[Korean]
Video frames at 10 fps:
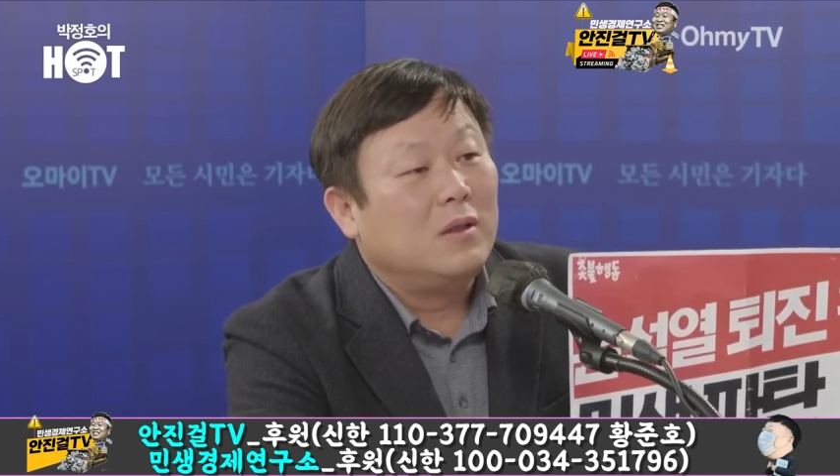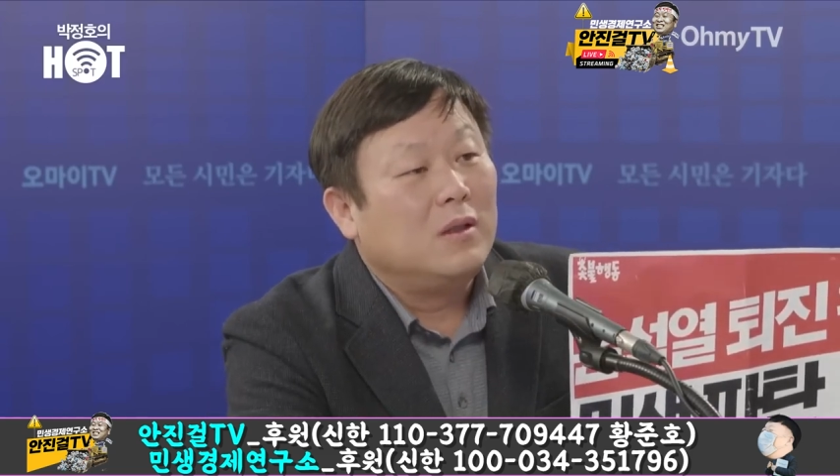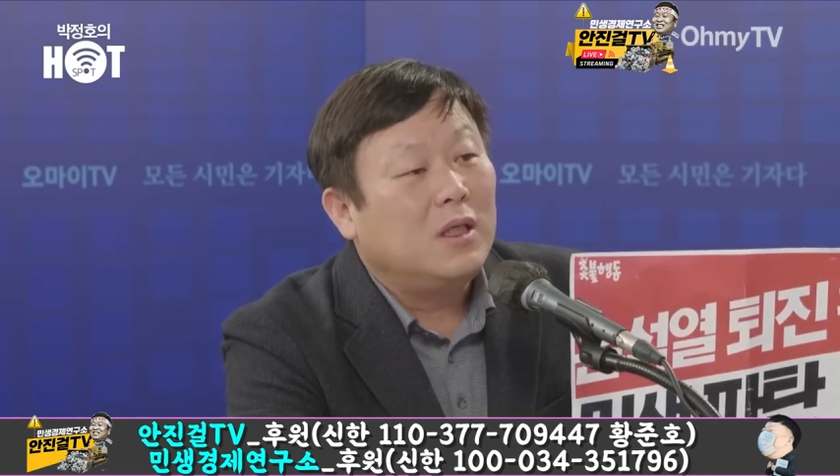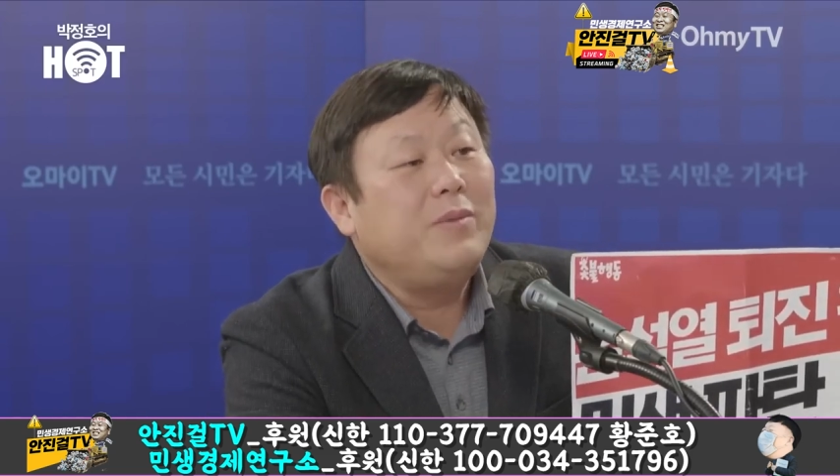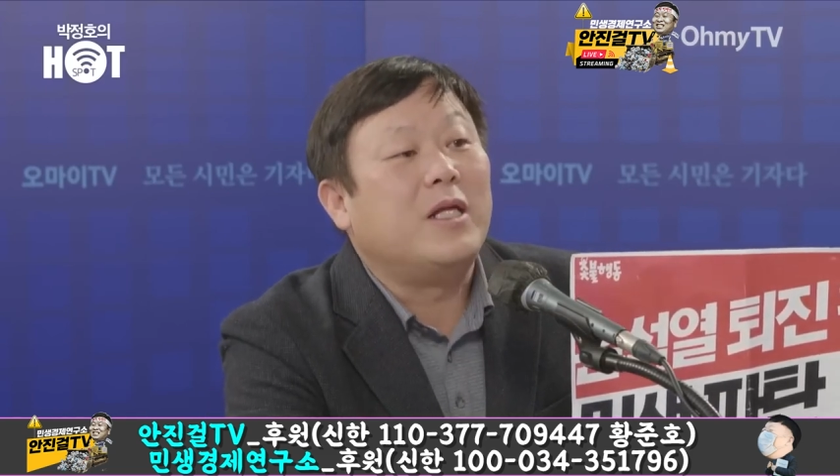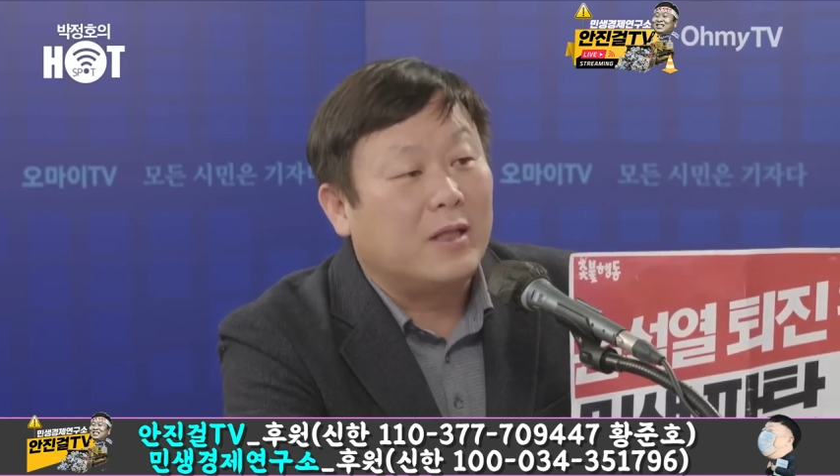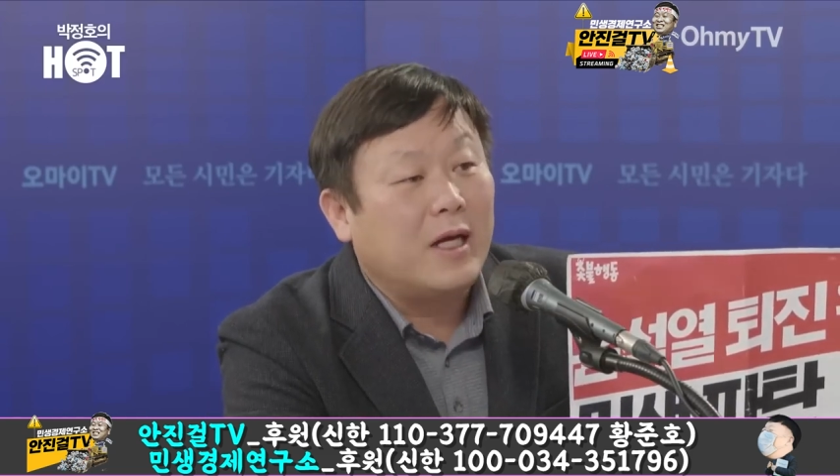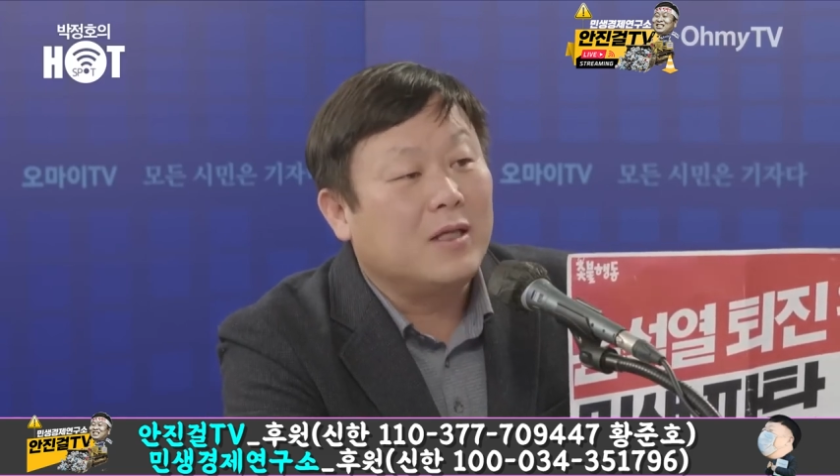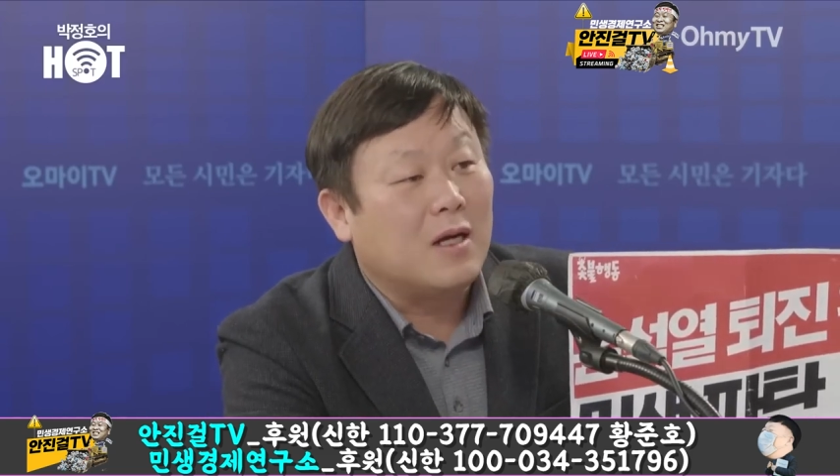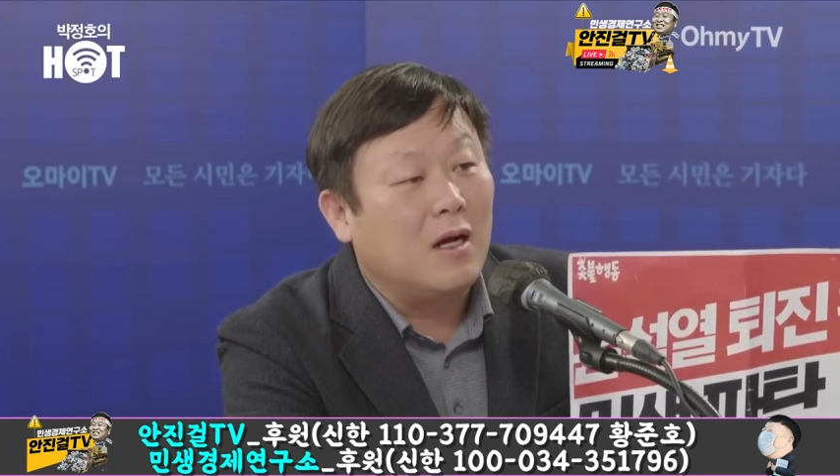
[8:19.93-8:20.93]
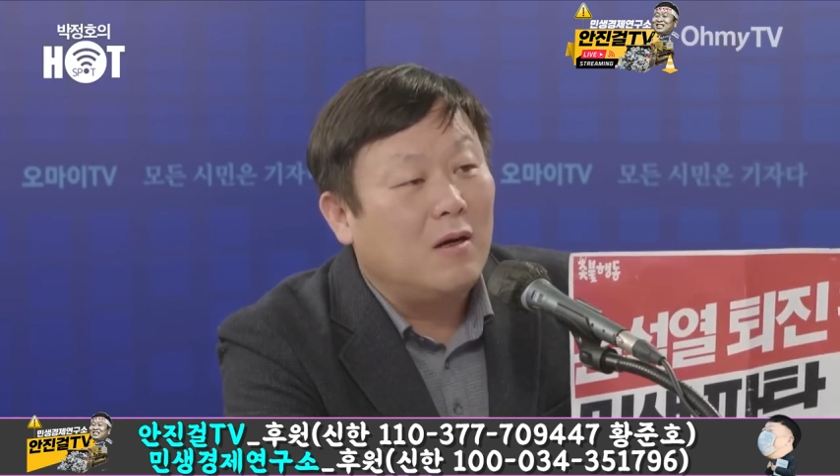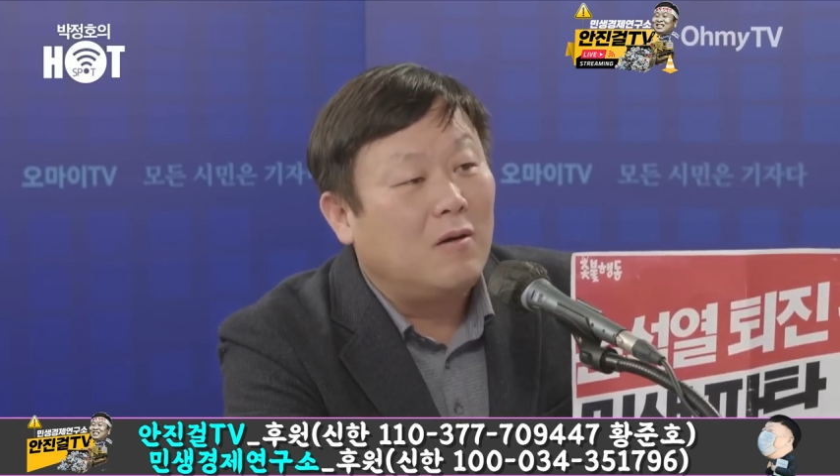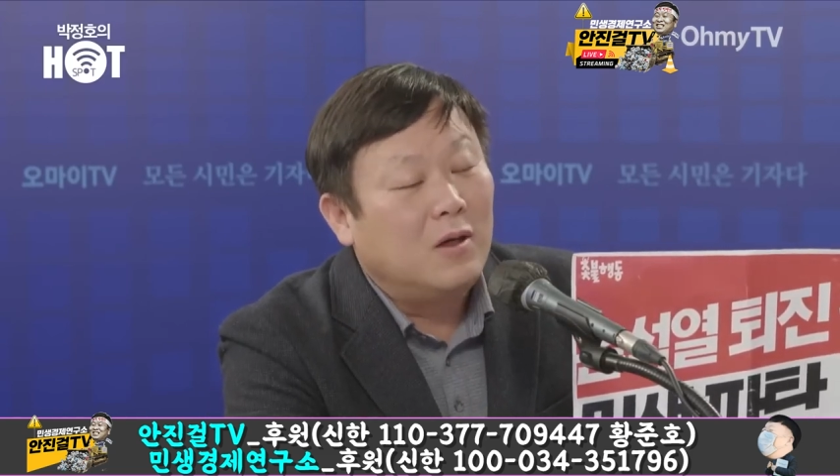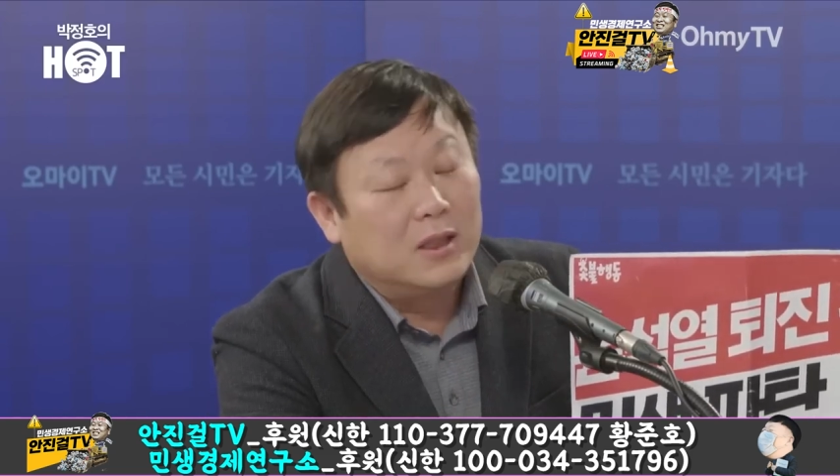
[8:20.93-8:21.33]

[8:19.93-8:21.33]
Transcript: 힘이 된다니까요.